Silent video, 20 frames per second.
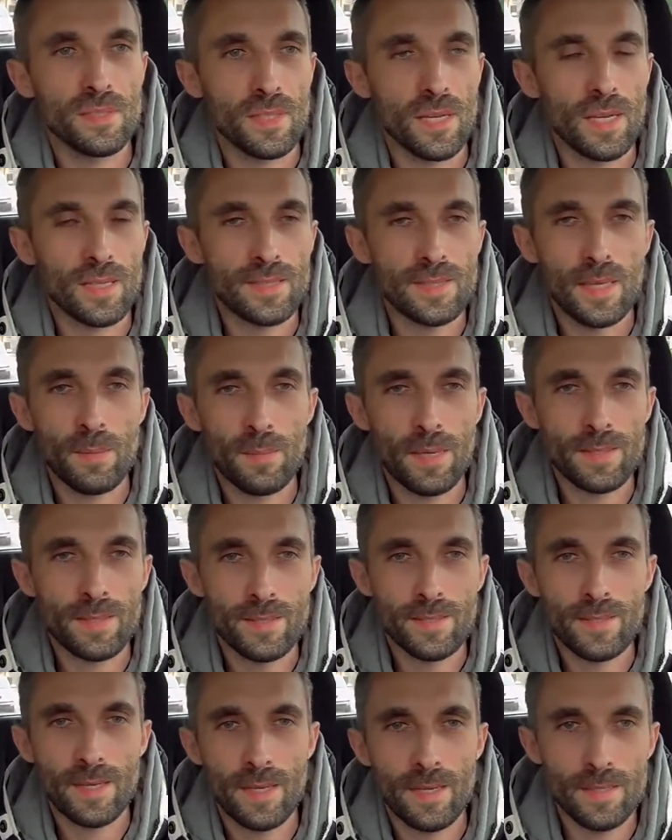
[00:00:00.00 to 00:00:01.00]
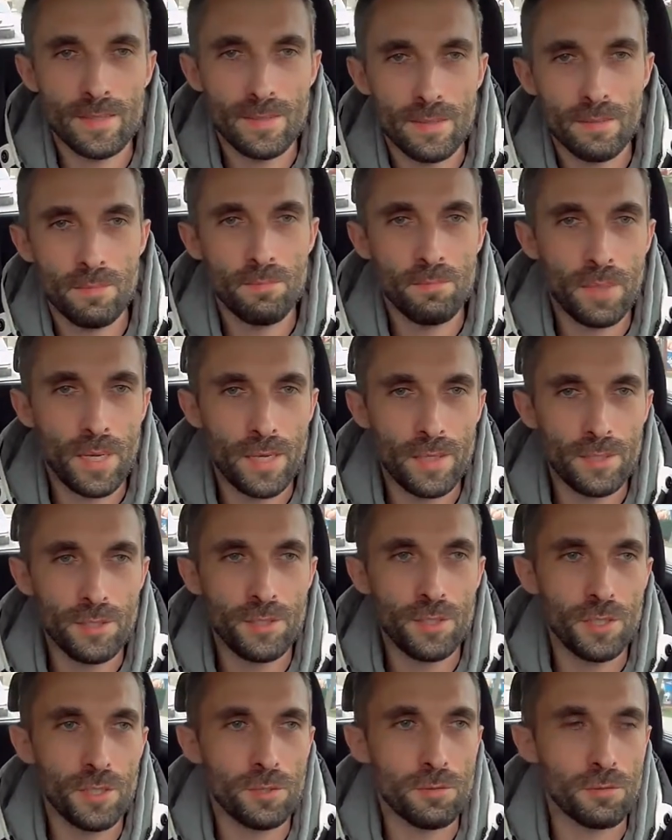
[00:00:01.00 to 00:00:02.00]
A temat ten
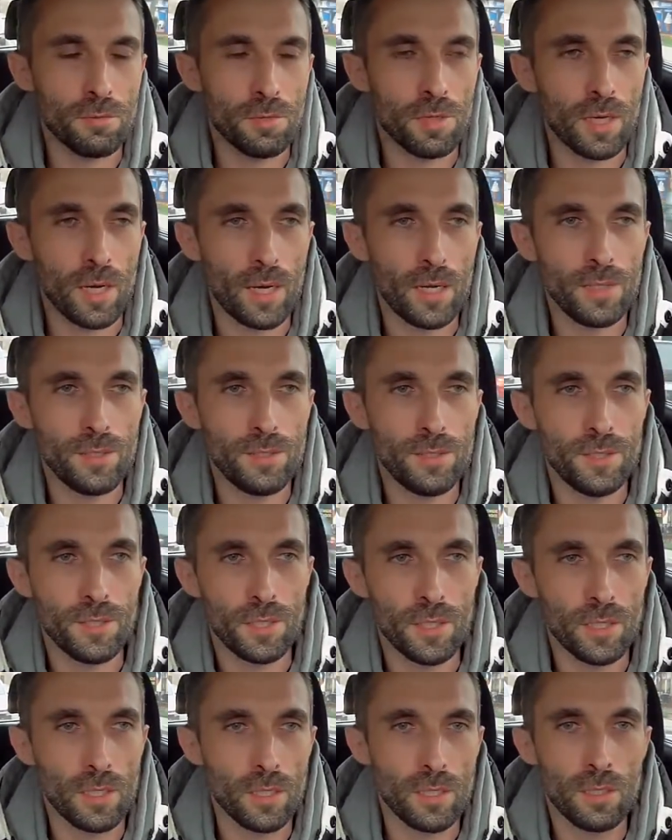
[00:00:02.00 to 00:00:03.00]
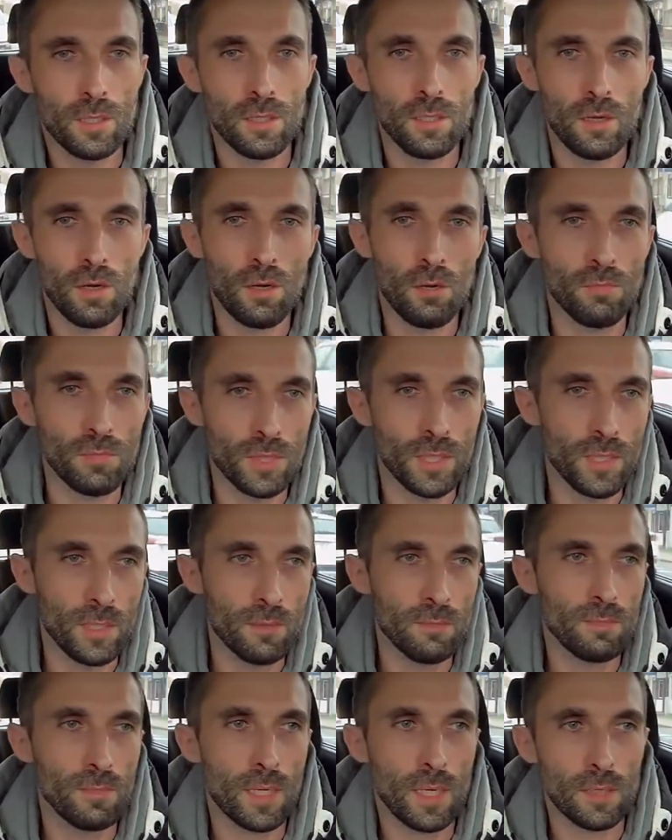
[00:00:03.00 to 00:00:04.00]
będzie, słuchajcie, o
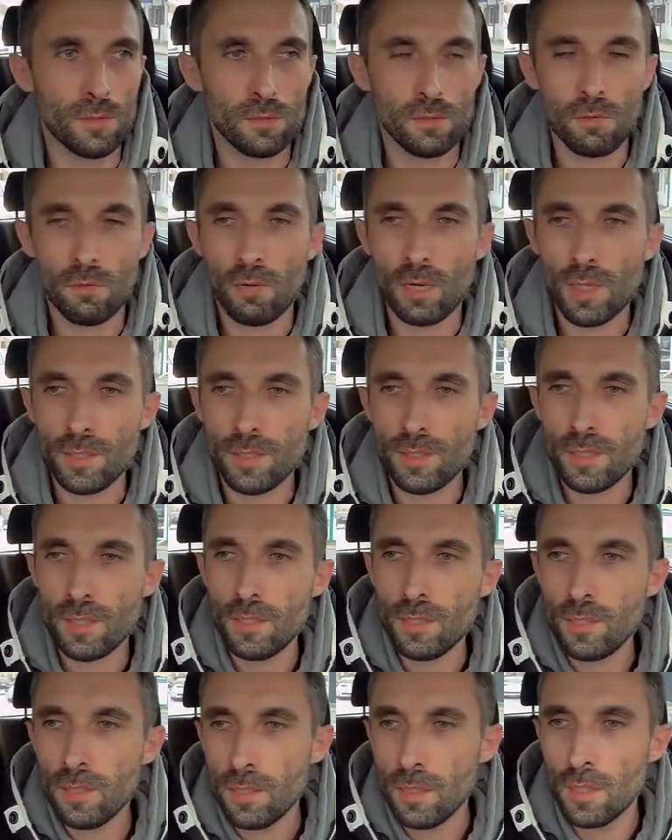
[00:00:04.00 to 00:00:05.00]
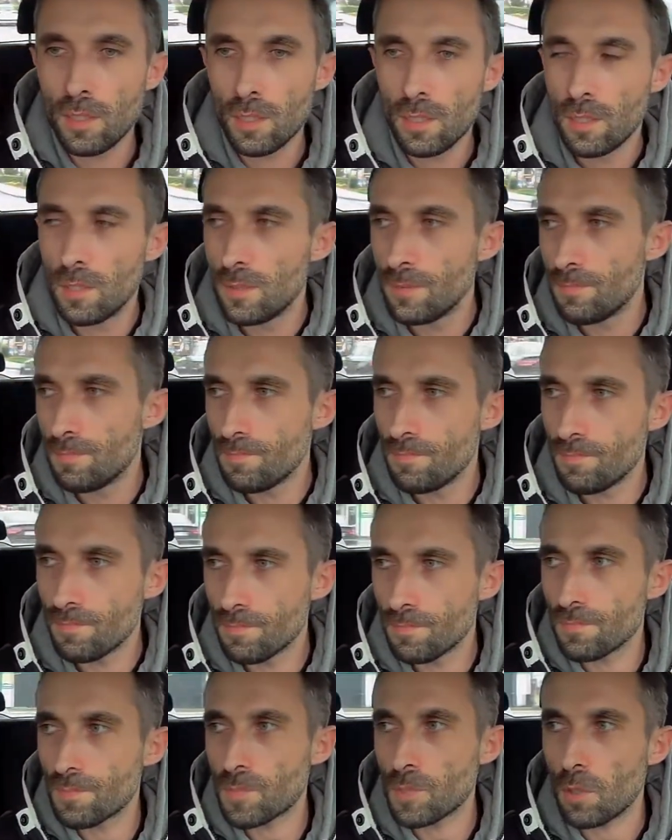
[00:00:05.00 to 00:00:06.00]
mnie, a dokładniej
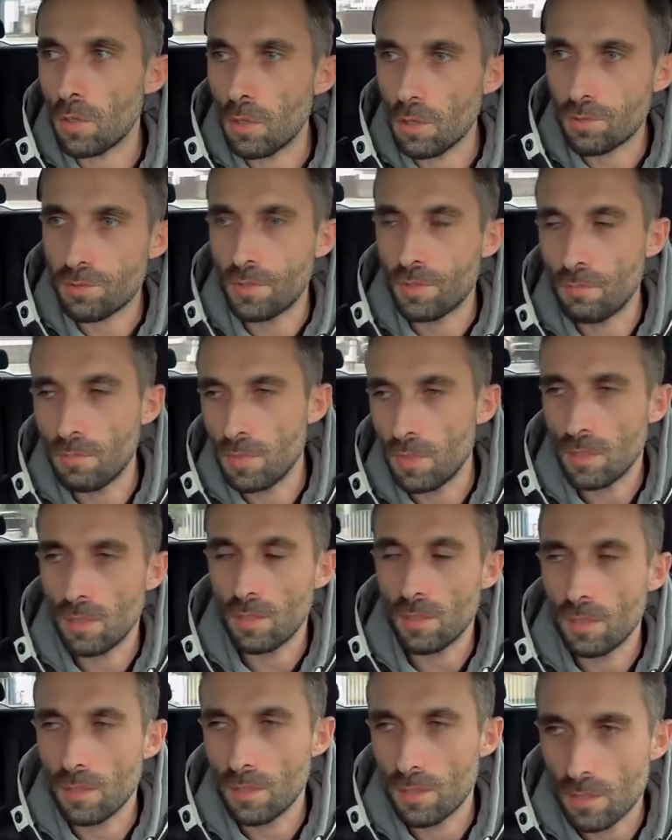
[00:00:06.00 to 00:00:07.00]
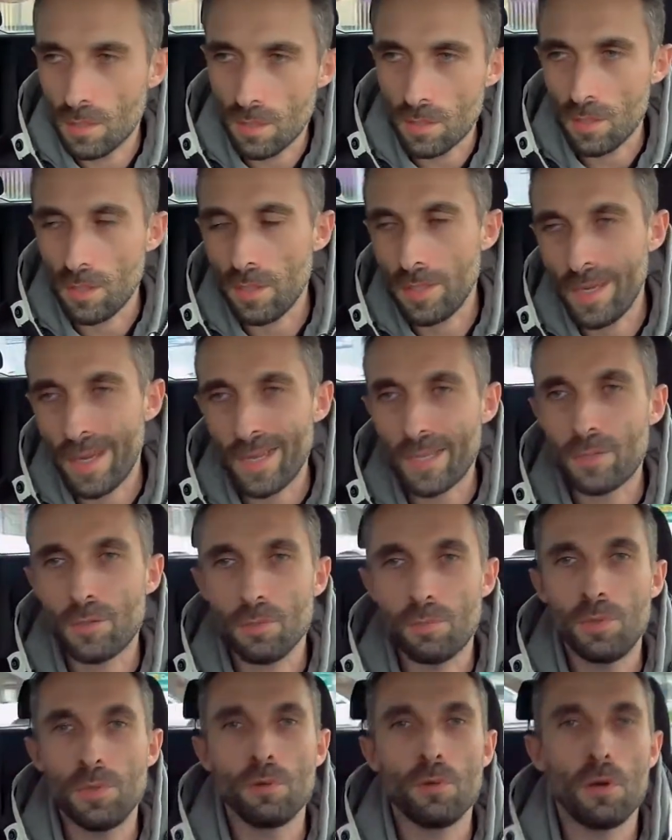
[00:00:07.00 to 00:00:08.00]
to o tym, jak
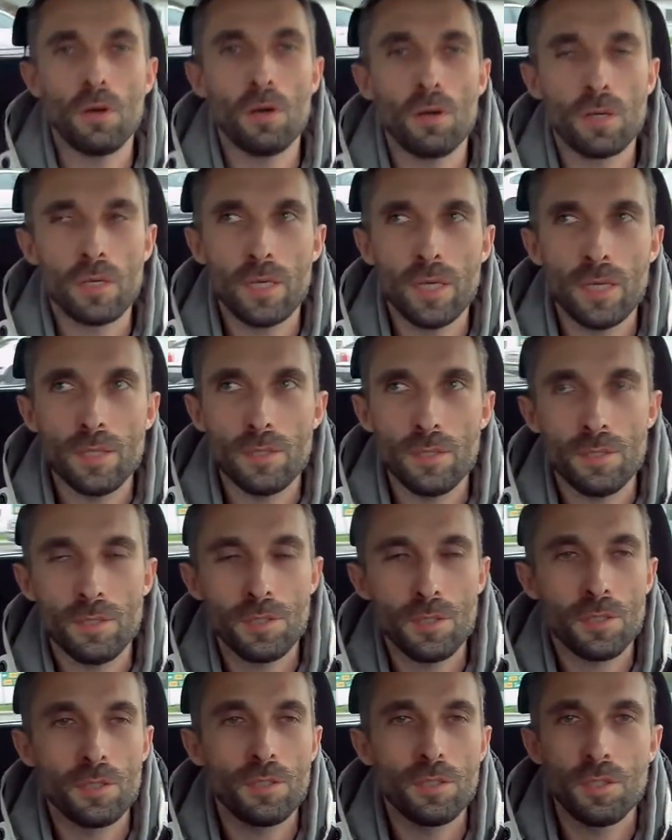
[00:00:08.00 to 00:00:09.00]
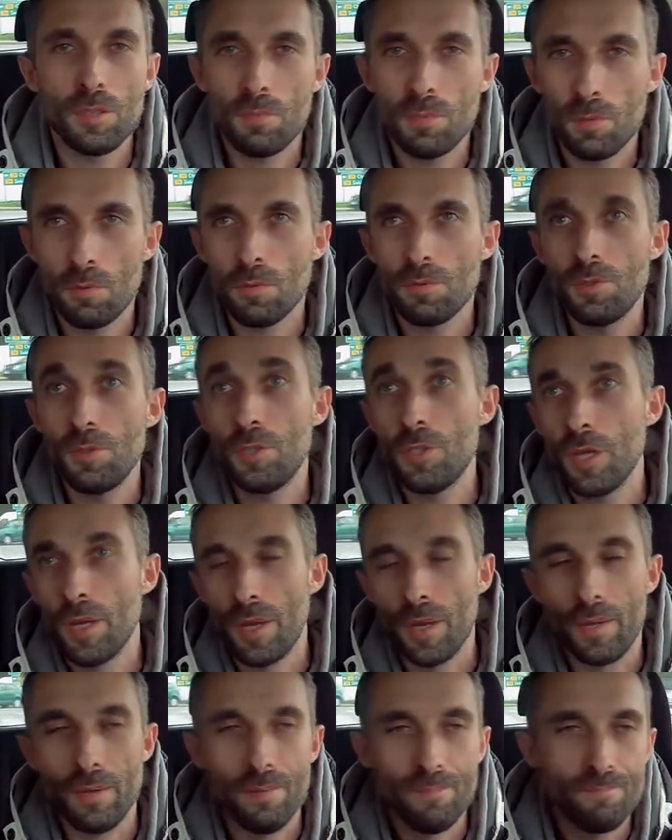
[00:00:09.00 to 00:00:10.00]
to było kiedyś, gdy się było
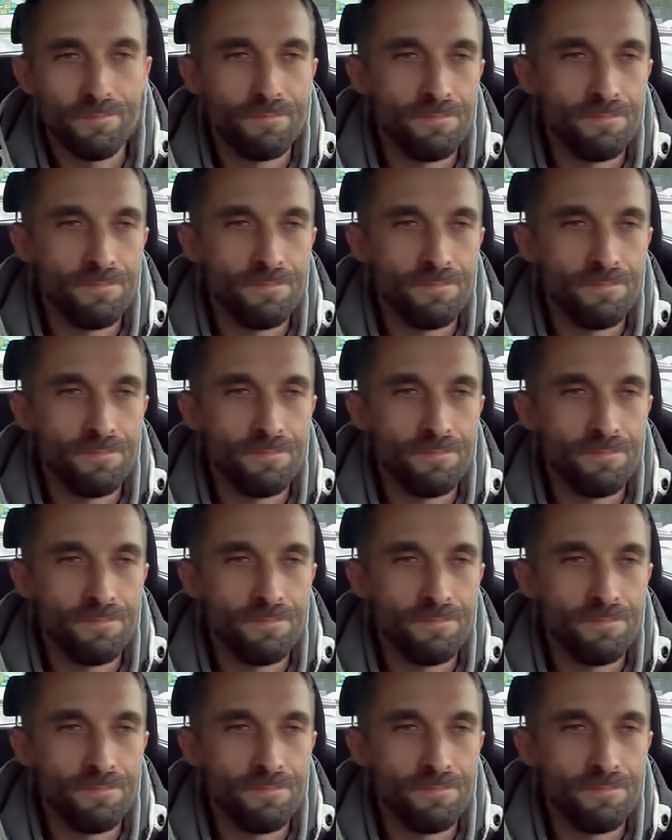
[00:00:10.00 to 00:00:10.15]
DJ-em.